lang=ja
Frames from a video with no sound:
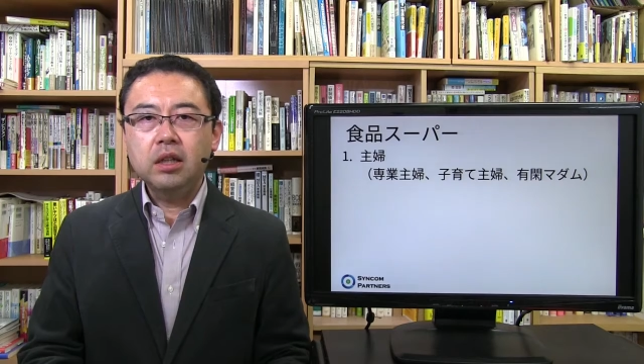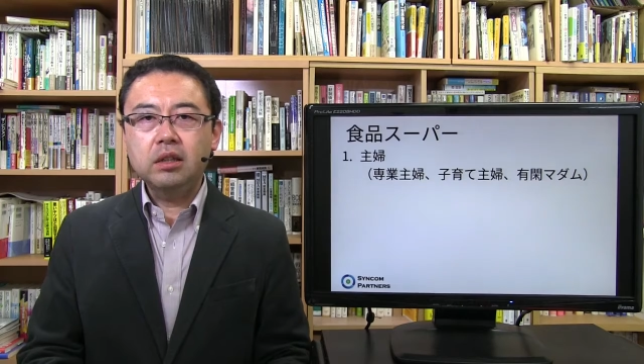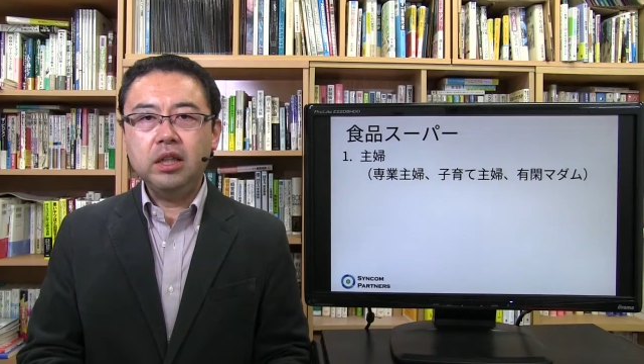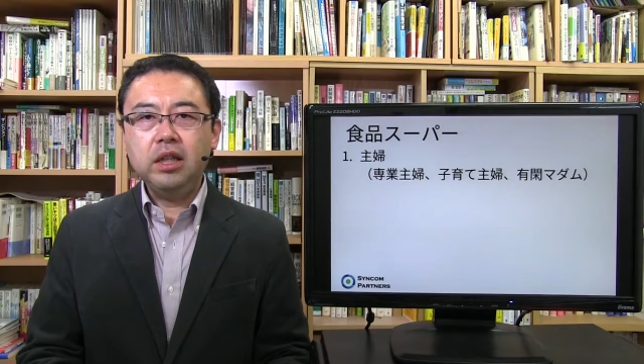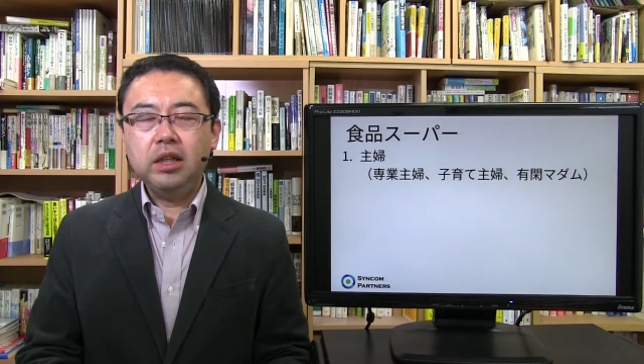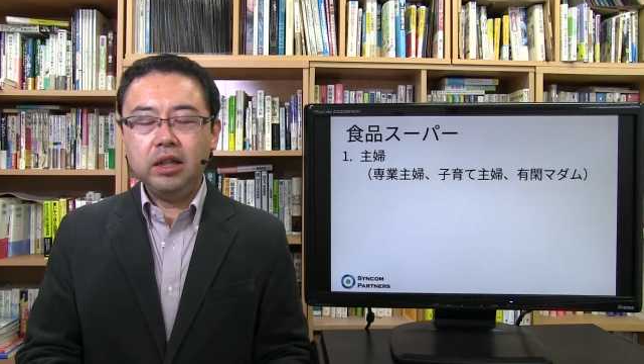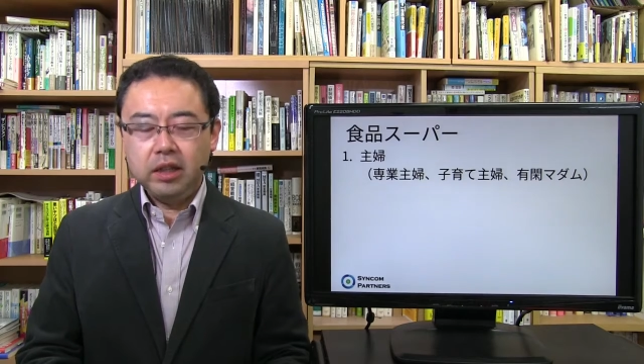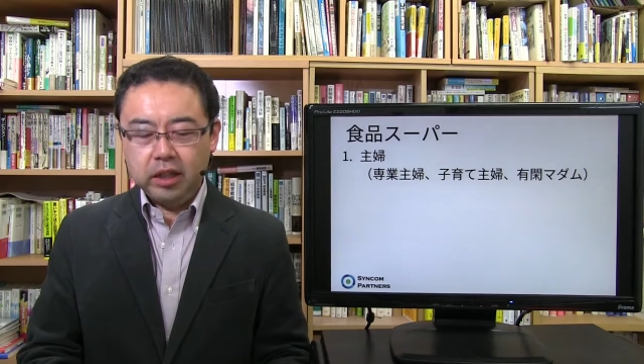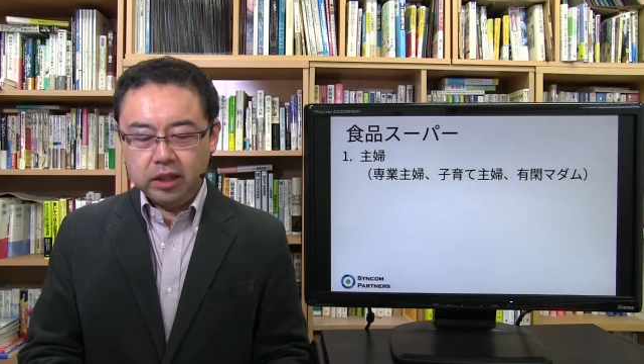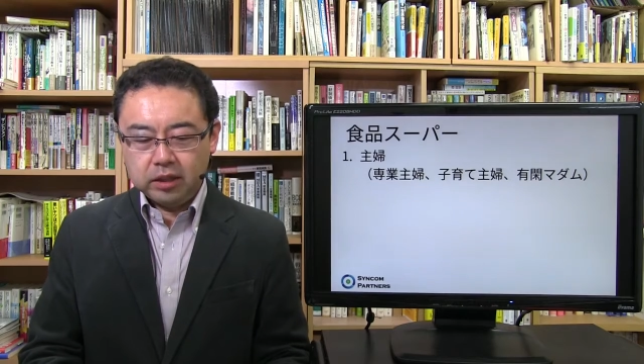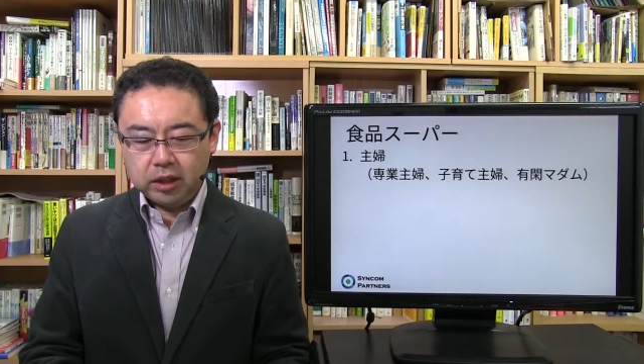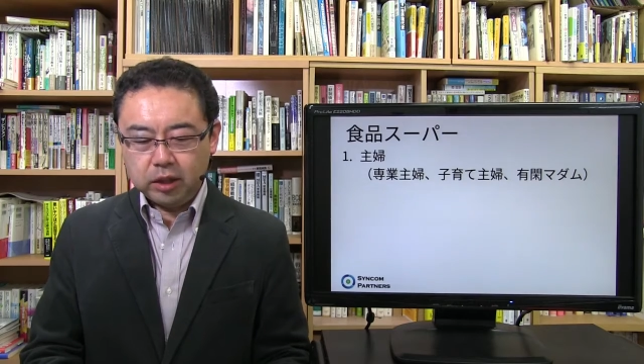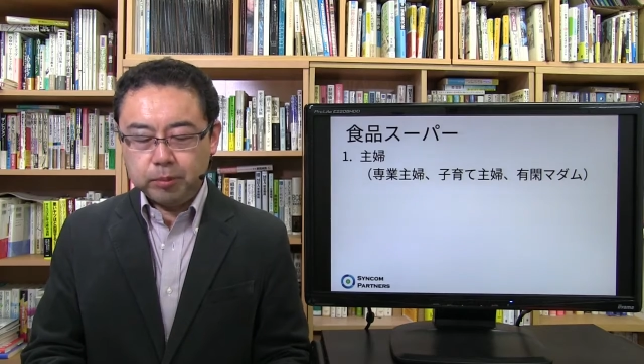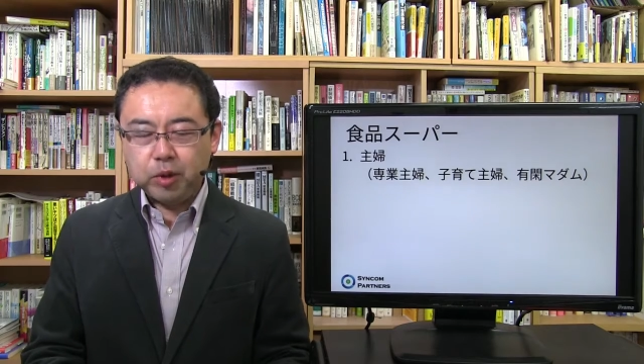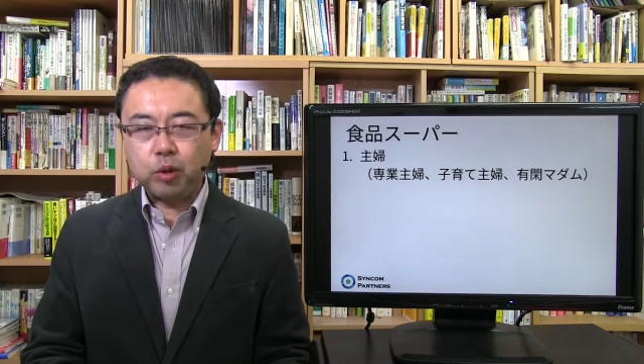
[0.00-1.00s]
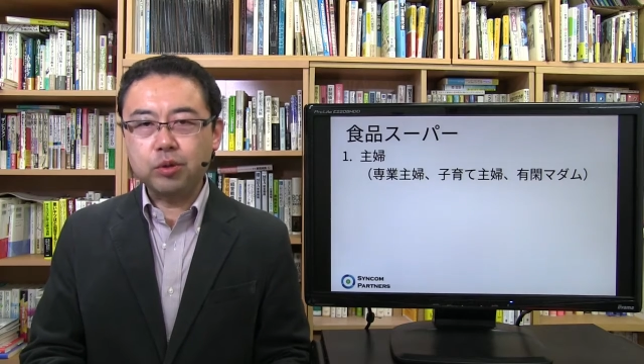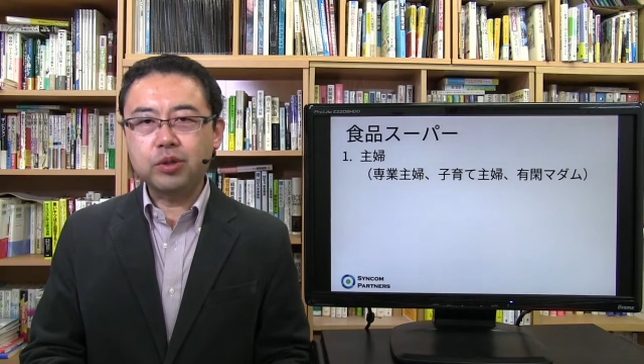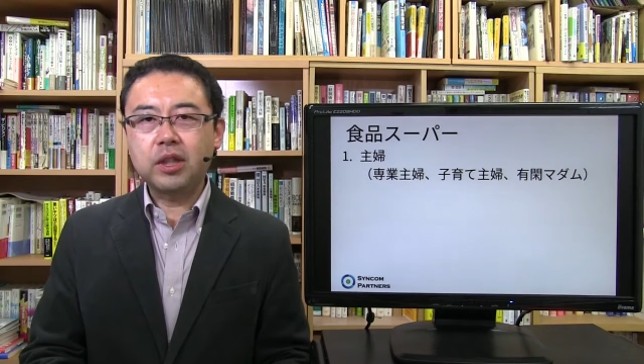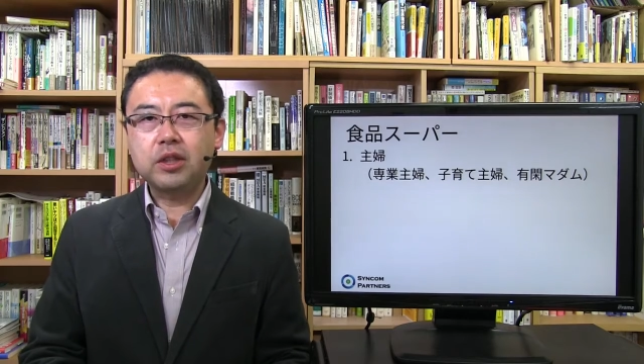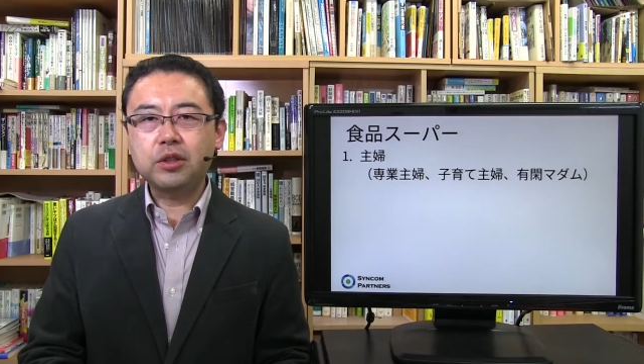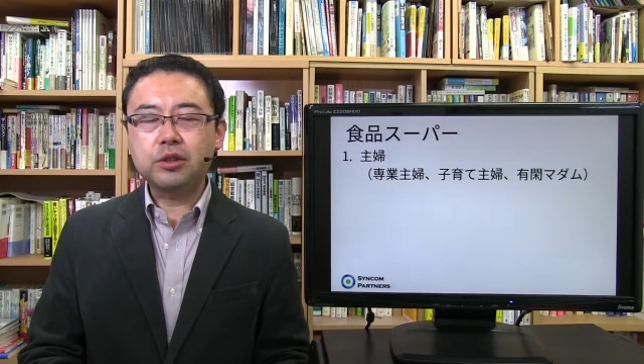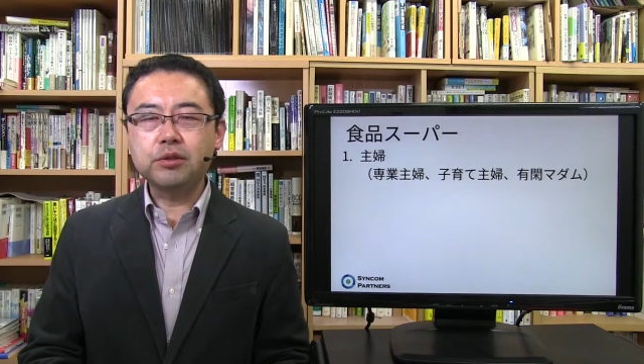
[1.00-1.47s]
で、例えば子
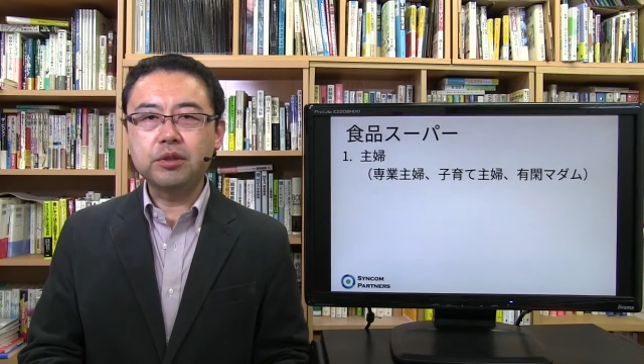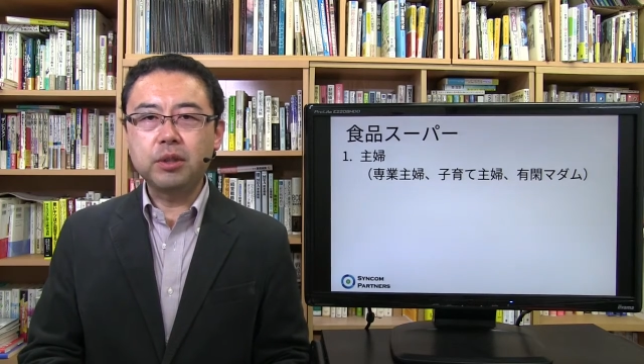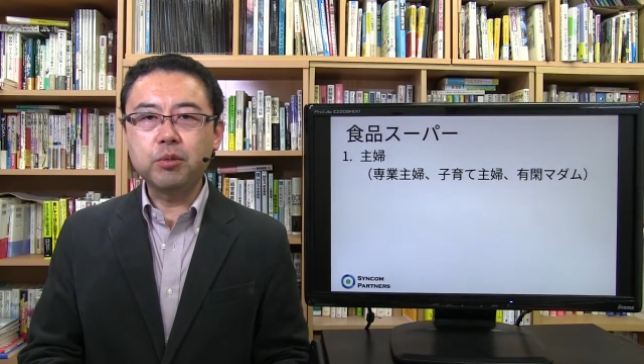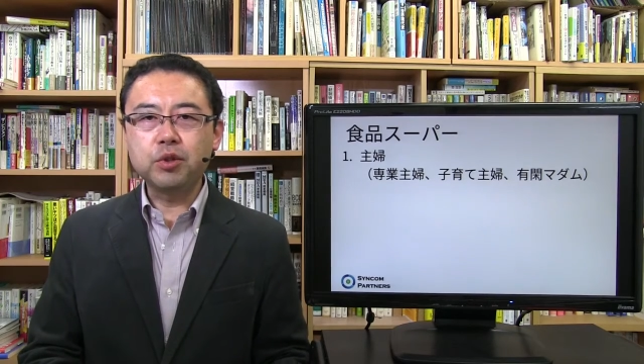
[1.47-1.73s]
育て主婦で